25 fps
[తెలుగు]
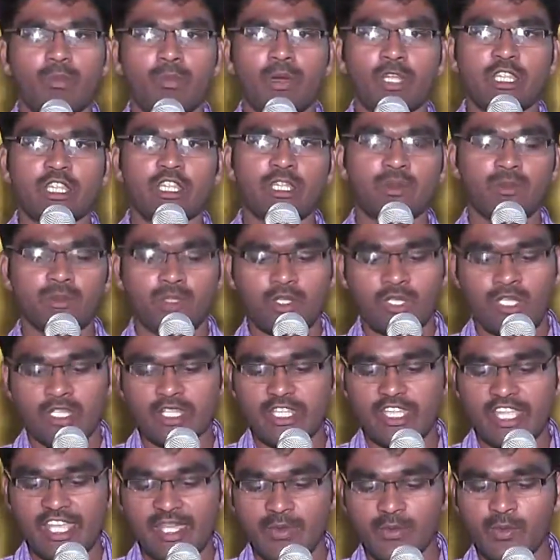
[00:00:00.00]
పద్దెనిమిదో
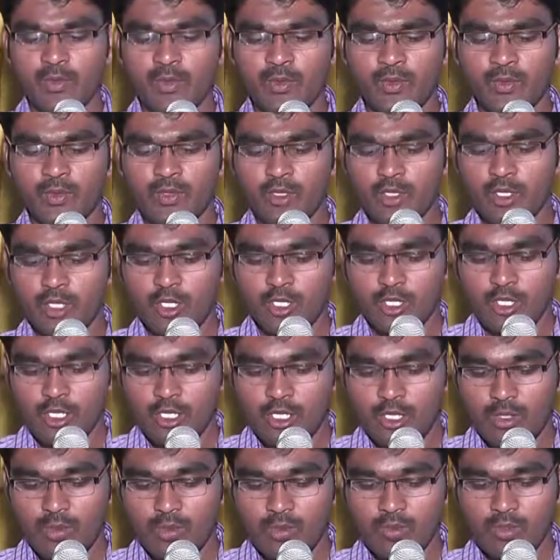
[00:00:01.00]
అధ్యాయము
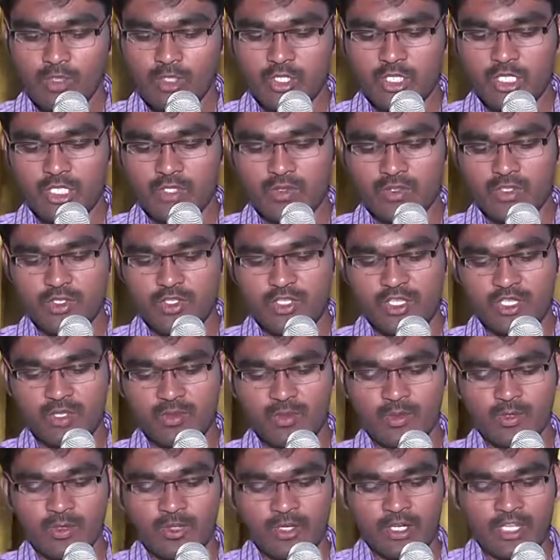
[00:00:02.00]
మొదటి
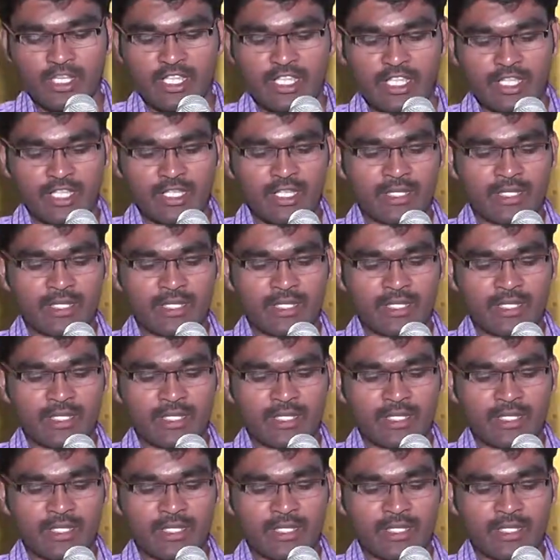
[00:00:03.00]
వచ్చినము నుండి